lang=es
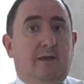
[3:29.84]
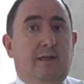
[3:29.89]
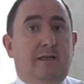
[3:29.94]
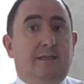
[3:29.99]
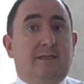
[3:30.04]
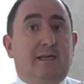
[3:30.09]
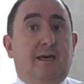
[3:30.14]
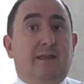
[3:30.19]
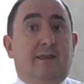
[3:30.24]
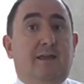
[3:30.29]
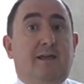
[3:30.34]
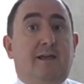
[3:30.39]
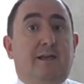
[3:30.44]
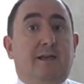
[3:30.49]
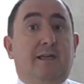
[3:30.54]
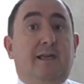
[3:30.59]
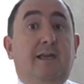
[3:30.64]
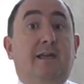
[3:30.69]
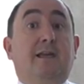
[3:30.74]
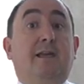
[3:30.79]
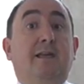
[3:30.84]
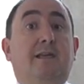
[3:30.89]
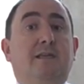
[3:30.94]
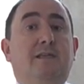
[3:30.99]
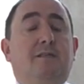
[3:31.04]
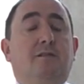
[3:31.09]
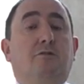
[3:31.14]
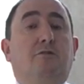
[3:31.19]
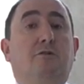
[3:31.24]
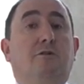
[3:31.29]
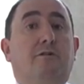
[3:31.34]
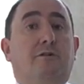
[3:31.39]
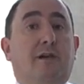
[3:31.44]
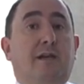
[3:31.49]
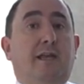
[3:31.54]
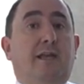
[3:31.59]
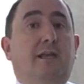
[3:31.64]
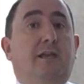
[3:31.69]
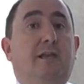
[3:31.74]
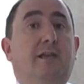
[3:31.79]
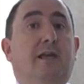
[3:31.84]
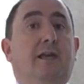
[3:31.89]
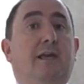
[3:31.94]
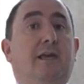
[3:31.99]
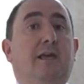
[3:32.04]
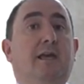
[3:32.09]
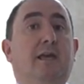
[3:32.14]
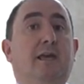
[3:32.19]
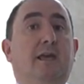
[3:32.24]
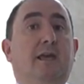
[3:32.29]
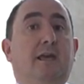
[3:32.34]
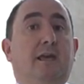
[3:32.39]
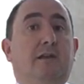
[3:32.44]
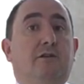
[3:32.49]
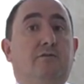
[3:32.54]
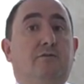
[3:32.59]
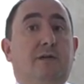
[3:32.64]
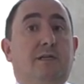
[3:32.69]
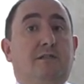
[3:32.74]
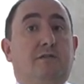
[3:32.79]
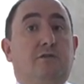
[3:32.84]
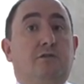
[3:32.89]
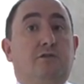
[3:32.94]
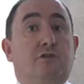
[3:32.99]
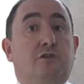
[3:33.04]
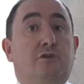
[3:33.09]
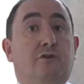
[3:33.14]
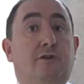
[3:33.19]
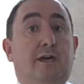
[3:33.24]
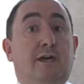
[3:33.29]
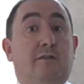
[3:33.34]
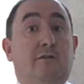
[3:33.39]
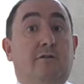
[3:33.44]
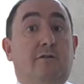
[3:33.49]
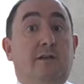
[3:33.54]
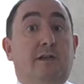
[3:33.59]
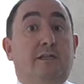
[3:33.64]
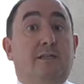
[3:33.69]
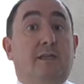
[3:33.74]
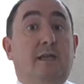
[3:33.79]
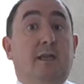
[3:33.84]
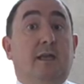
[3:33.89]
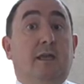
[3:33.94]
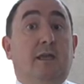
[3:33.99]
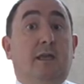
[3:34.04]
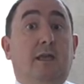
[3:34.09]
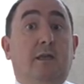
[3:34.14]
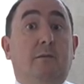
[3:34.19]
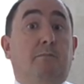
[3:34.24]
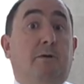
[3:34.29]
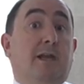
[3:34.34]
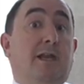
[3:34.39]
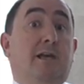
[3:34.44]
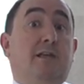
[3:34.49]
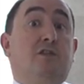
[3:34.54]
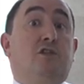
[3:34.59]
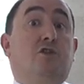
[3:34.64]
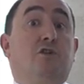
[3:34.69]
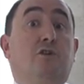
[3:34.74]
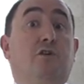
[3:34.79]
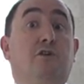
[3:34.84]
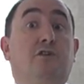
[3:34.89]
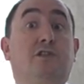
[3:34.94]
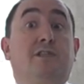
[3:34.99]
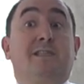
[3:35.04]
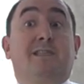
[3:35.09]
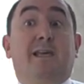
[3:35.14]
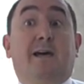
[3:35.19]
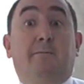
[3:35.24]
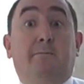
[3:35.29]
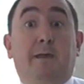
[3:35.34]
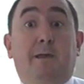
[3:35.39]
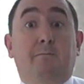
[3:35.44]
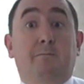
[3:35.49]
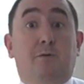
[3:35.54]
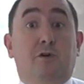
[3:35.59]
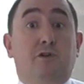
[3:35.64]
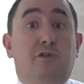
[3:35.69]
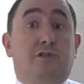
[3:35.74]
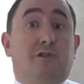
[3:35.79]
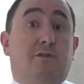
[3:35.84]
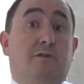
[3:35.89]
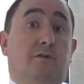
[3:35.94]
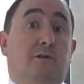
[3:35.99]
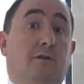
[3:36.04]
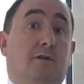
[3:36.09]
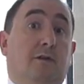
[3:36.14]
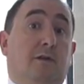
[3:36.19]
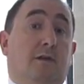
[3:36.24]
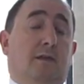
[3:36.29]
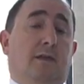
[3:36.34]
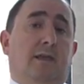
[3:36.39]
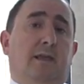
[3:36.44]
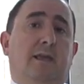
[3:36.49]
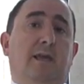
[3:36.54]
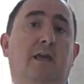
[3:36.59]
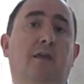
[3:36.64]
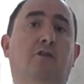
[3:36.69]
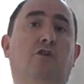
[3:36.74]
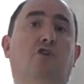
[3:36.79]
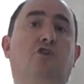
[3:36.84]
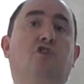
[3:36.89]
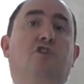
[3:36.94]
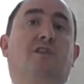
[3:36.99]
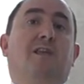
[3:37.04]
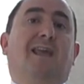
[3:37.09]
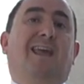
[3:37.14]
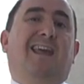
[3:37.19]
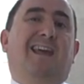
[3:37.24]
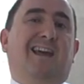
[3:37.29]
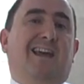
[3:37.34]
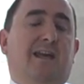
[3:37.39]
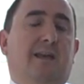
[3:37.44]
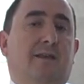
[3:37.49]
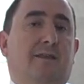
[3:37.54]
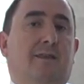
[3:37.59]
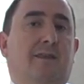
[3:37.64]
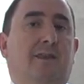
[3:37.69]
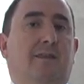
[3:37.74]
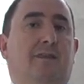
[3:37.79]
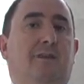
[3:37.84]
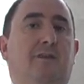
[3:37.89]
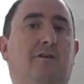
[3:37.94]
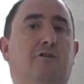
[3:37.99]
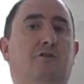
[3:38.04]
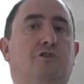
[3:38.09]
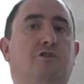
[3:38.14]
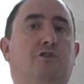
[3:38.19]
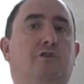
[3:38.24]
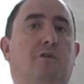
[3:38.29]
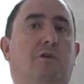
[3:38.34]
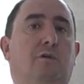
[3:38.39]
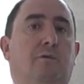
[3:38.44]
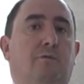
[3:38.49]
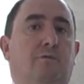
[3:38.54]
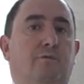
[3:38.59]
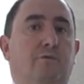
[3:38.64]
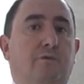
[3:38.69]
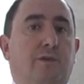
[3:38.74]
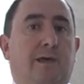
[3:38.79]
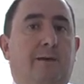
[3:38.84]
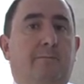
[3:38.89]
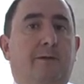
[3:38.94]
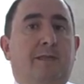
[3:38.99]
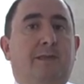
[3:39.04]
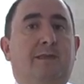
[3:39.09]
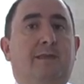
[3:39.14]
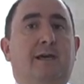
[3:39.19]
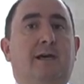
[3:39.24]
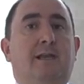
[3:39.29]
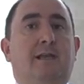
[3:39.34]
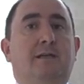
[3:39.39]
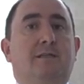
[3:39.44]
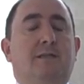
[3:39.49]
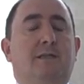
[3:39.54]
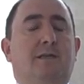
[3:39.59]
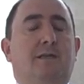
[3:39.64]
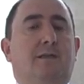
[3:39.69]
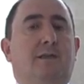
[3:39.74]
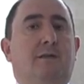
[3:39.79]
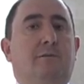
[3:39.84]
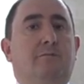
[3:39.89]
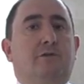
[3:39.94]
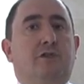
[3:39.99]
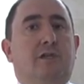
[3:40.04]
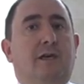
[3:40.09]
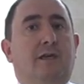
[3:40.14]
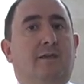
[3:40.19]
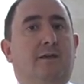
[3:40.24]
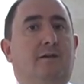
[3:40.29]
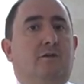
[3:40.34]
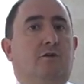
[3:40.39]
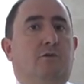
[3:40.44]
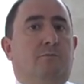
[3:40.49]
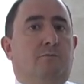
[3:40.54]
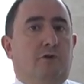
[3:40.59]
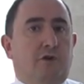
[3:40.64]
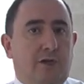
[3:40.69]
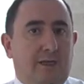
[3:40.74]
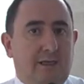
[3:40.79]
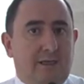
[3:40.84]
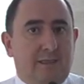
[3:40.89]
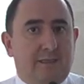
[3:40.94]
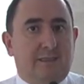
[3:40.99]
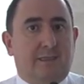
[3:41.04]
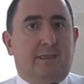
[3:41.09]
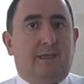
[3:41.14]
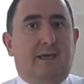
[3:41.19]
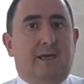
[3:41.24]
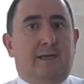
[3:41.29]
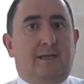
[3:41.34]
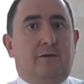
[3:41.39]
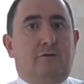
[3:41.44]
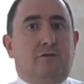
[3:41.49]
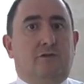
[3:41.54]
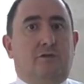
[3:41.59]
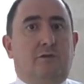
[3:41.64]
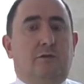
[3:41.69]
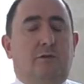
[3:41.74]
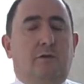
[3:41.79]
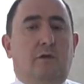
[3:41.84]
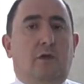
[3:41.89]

es hacer que Cristo reine en nuestros corazones. Y para eso sabemos que hay dos ejercicios fundamentales que tenemos que hacer como cristianos.